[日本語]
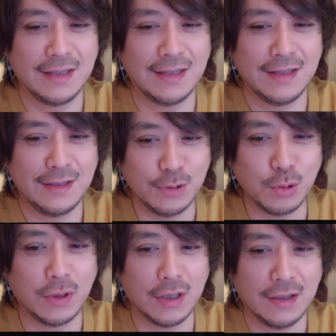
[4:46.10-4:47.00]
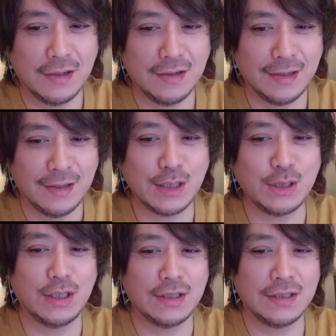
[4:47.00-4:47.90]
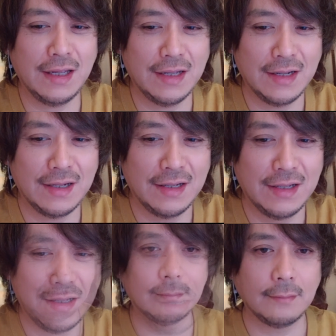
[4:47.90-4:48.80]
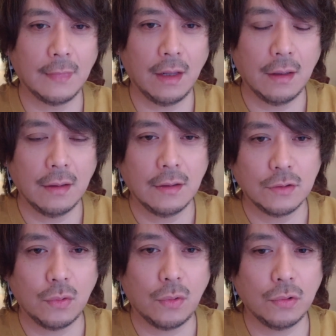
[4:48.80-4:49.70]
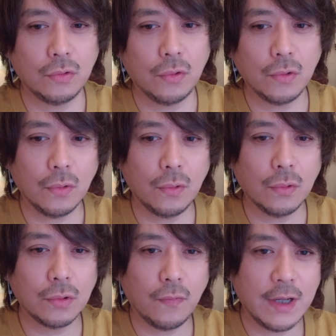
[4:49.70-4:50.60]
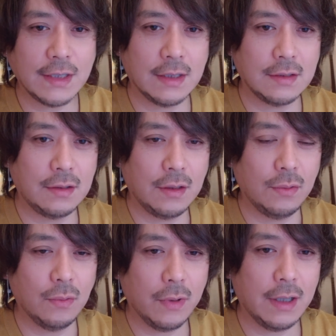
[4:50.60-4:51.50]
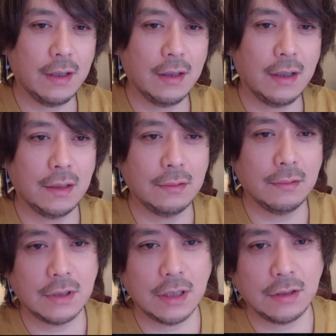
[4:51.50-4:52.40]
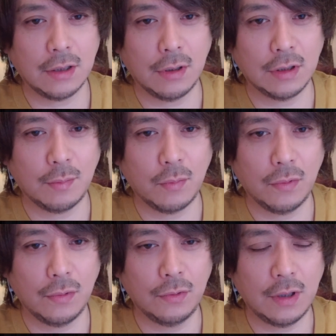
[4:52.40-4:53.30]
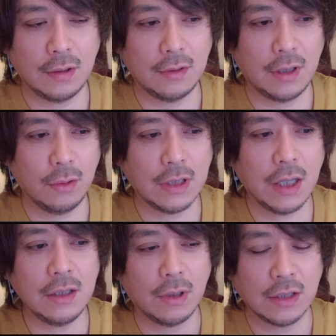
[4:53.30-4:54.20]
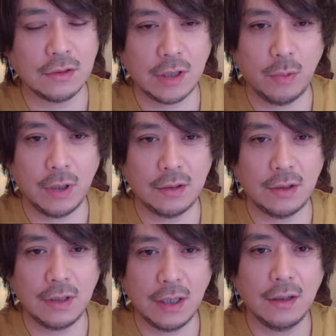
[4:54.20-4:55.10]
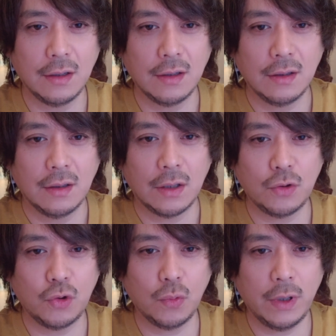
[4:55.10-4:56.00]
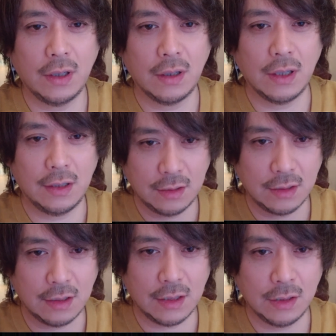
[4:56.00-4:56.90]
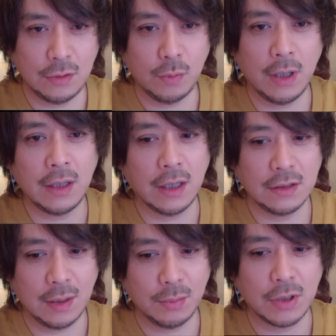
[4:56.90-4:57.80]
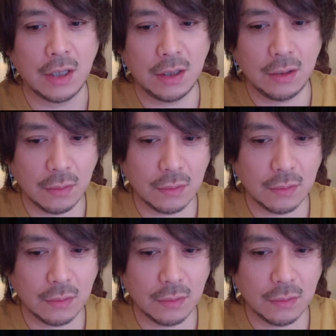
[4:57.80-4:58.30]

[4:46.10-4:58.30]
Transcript: というような話ですね。そうこの東京ゴッドファーザーズっていうのはあの作者の方も言ってるんだけど3人の名付け親っていうねあのジョン・ウェーンが出てた有名な西部劇の